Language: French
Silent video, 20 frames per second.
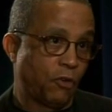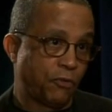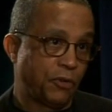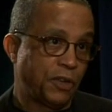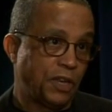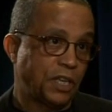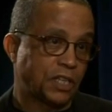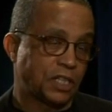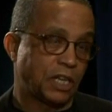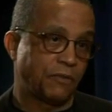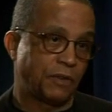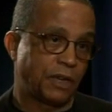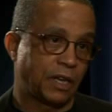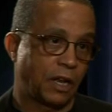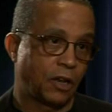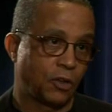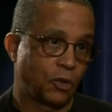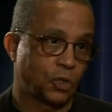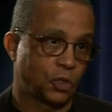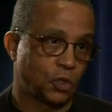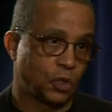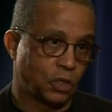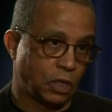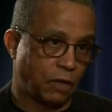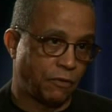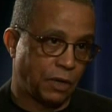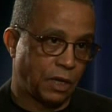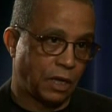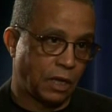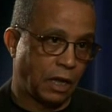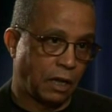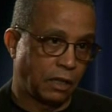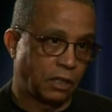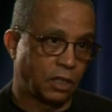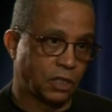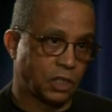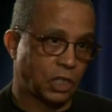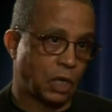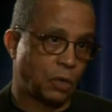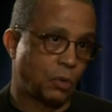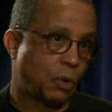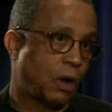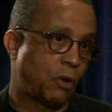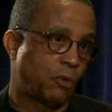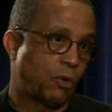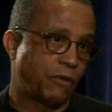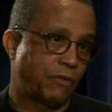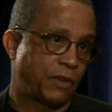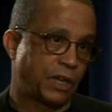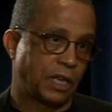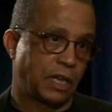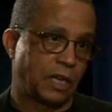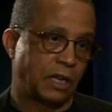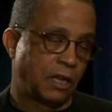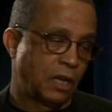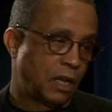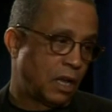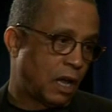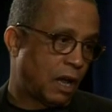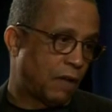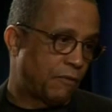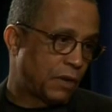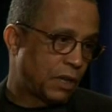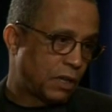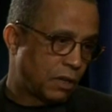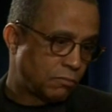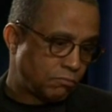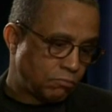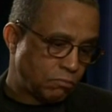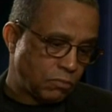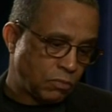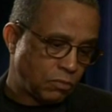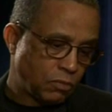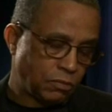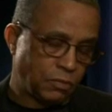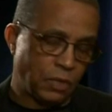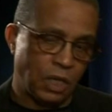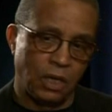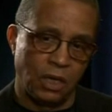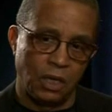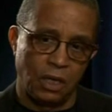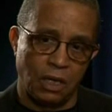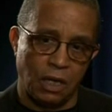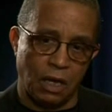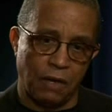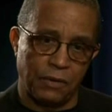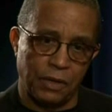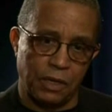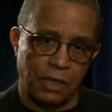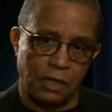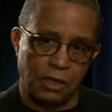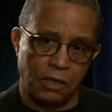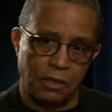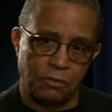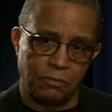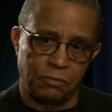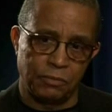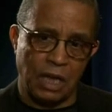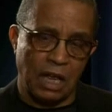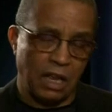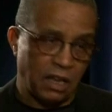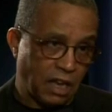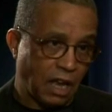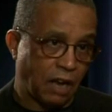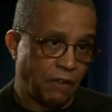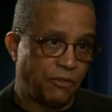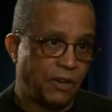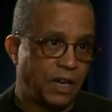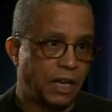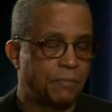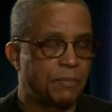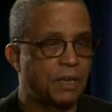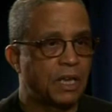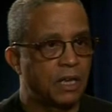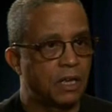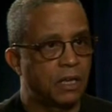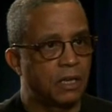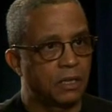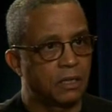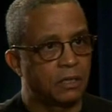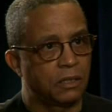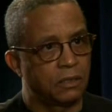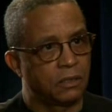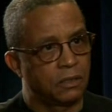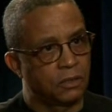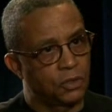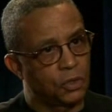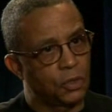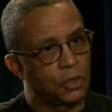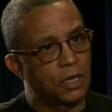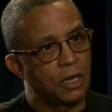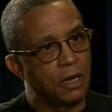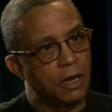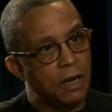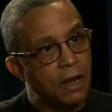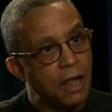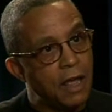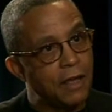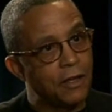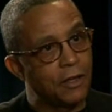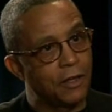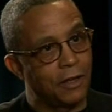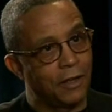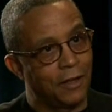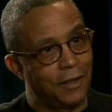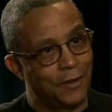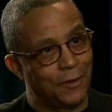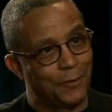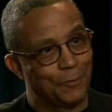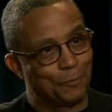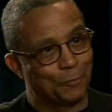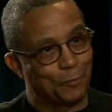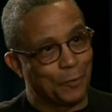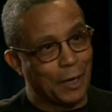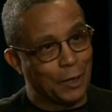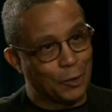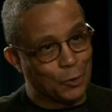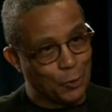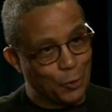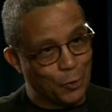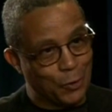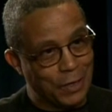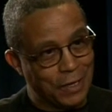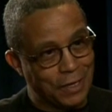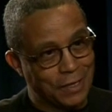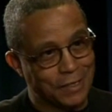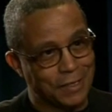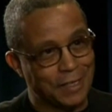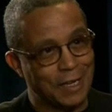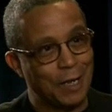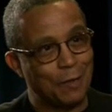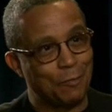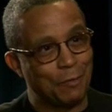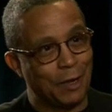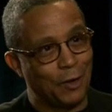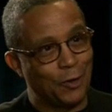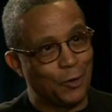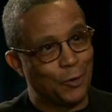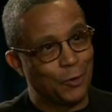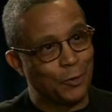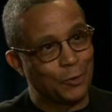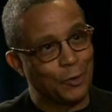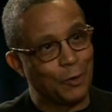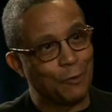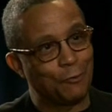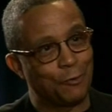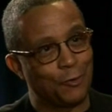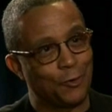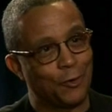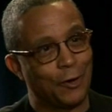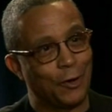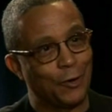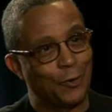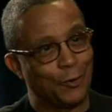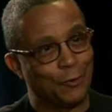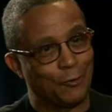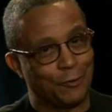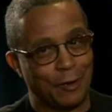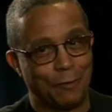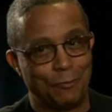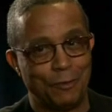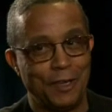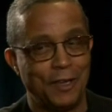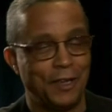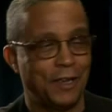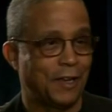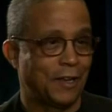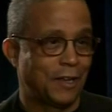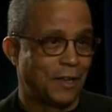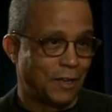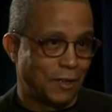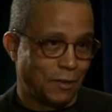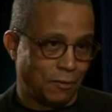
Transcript: en finissent avec quelque chose, avec un désarroi ou avec un, avec un, avec un, un calvaire, mais ce qu'ils lèguent à ceux qui les aiment, à leurs enfants, à leur famille,